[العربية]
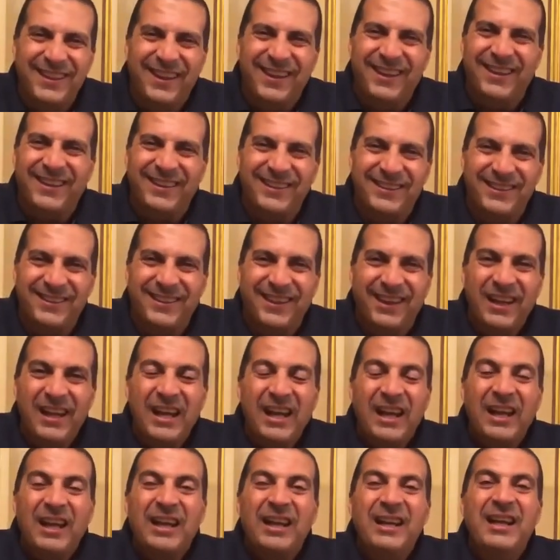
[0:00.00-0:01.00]
النهارده
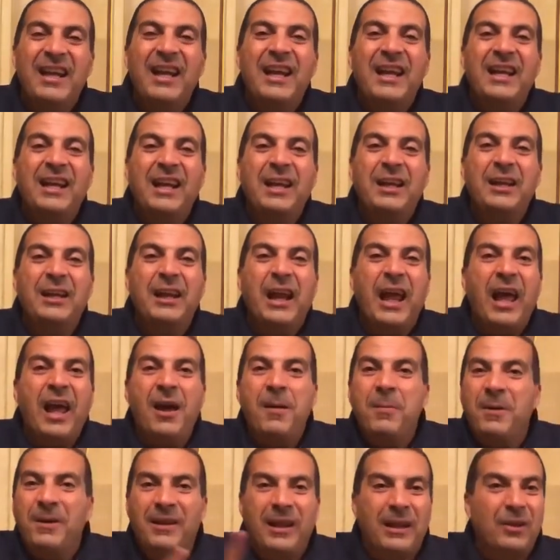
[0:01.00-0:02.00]
لكن
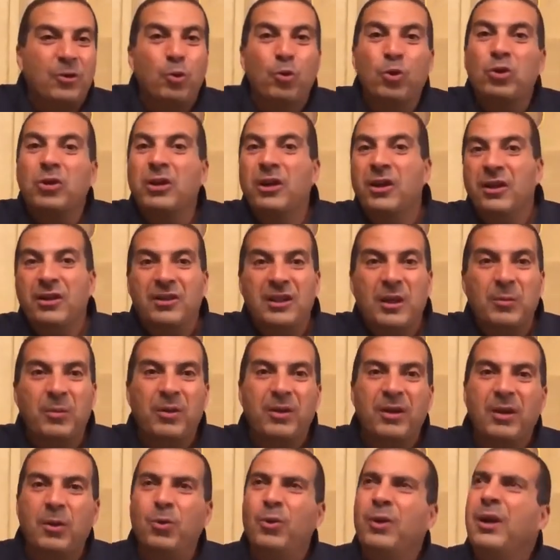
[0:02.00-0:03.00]
ابدا وطلعت
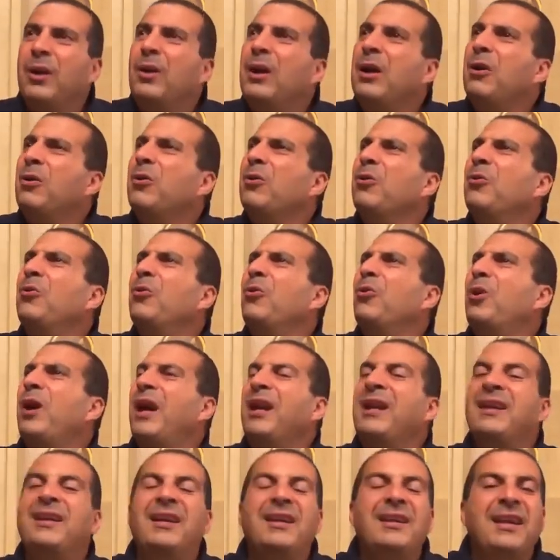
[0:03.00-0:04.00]
بره ولا لا
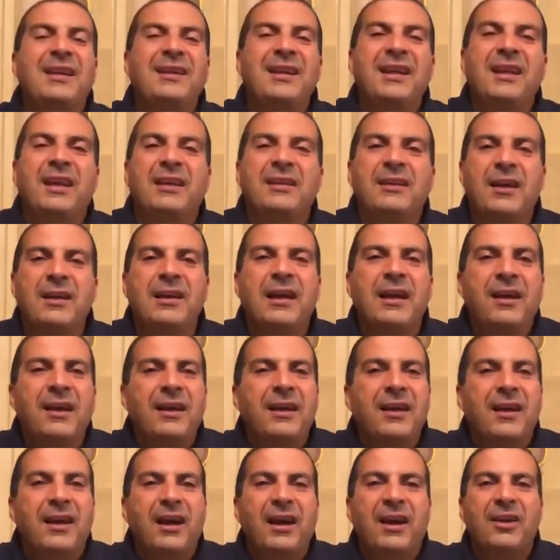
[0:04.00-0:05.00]
كانت النتيجه ان انا
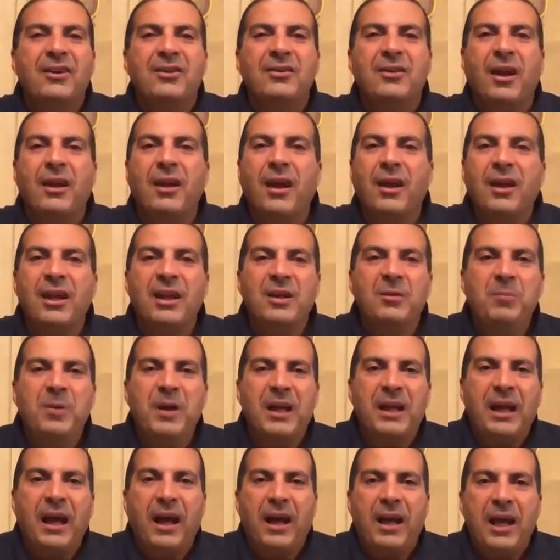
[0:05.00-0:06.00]
انطلقت
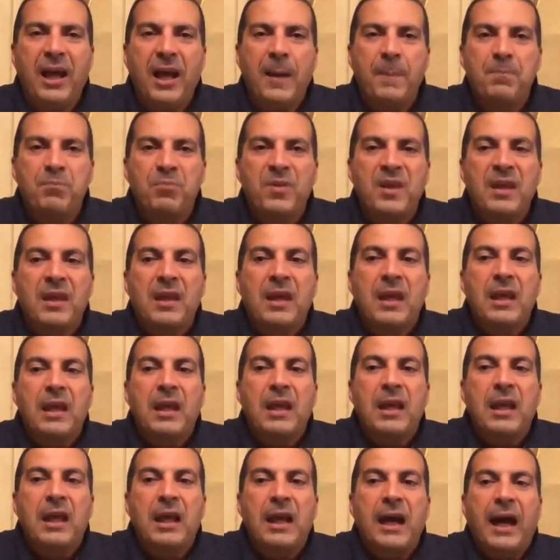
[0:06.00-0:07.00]
بيا الحياه
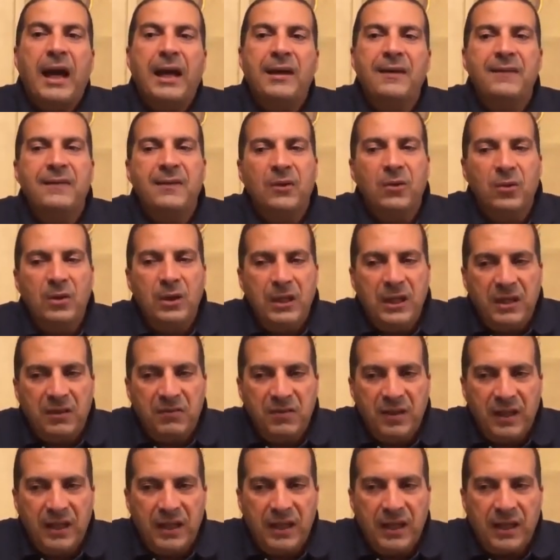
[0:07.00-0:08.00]
عايز اقول لك
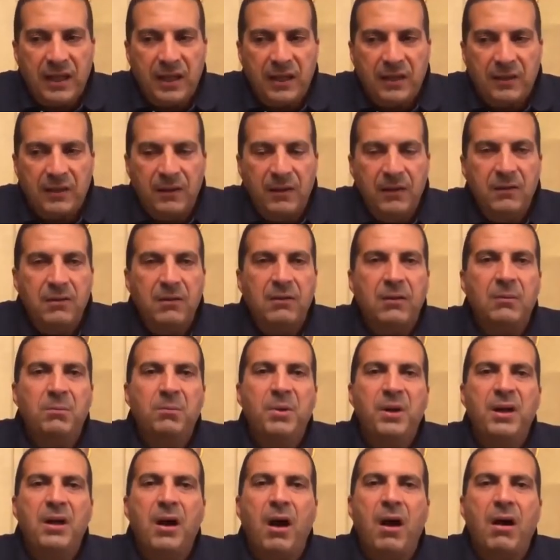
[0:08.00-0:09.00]
في الاخر ان
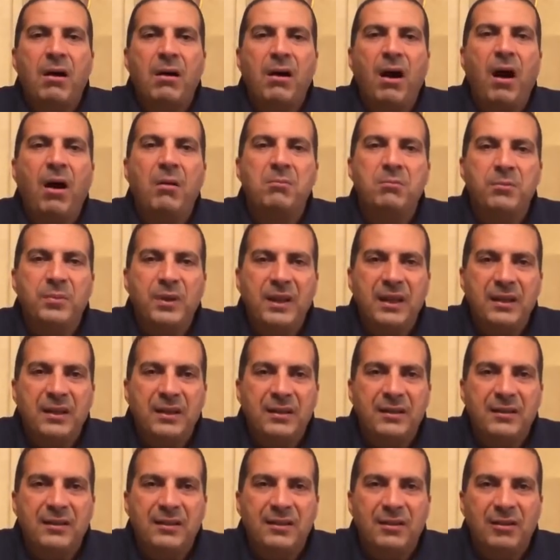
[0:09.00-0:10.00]
ربنا ارحم
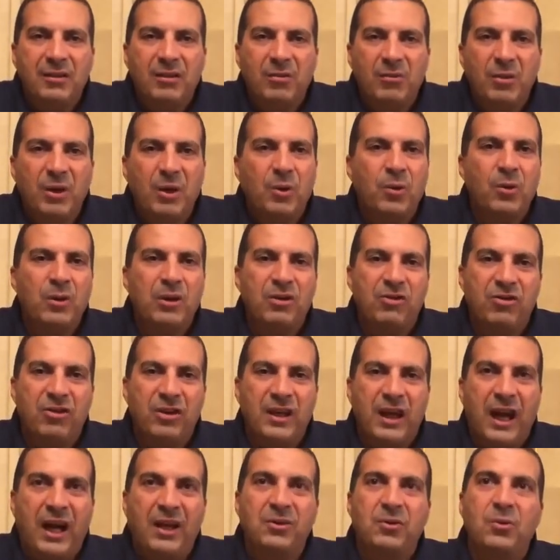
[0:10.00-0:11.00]
بينا من كل
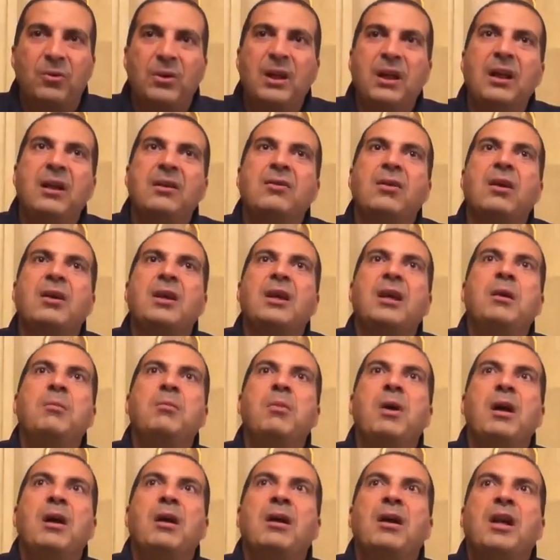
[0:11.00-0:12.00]
شيء هتقولي لي طيب
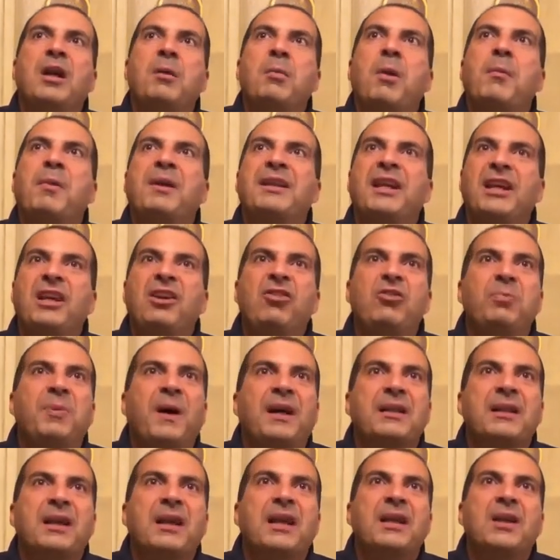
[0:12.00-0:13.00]
يبقى ما ادعيش
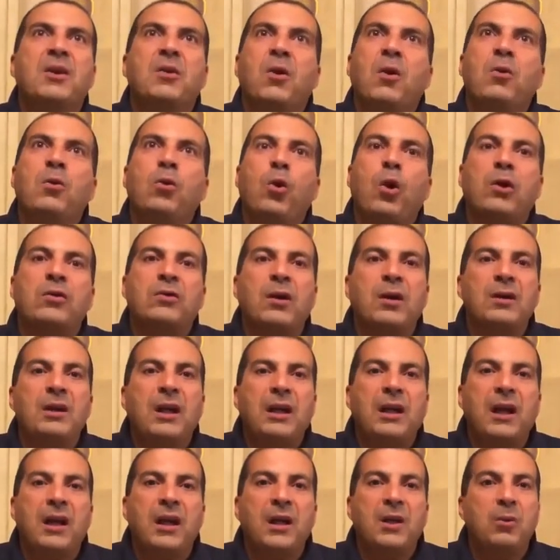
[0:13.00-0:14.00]
بعد كده واقول له اختار لي
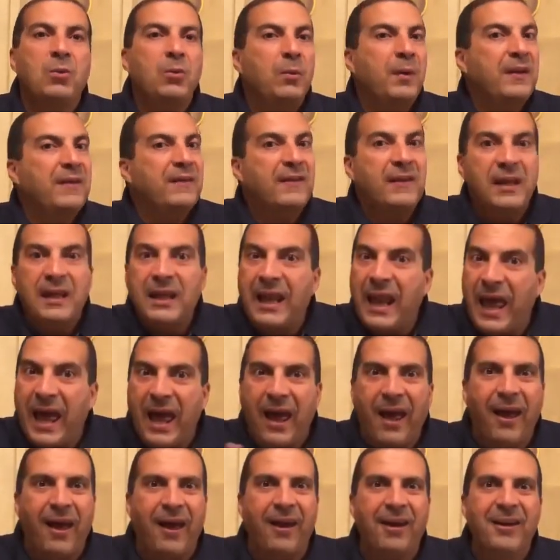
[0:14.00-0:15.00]
الخير وبس
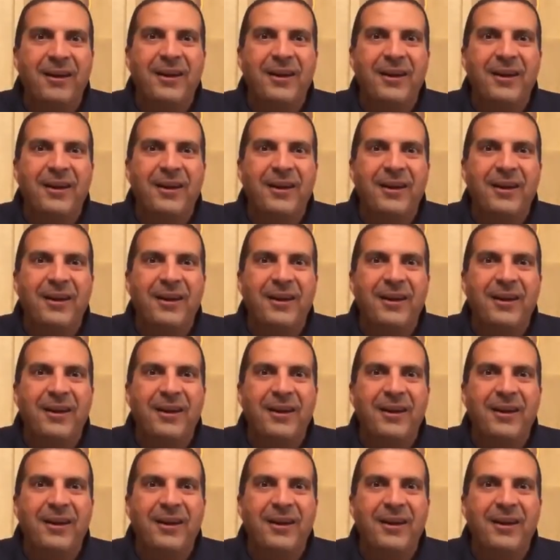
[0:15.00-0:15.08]
لا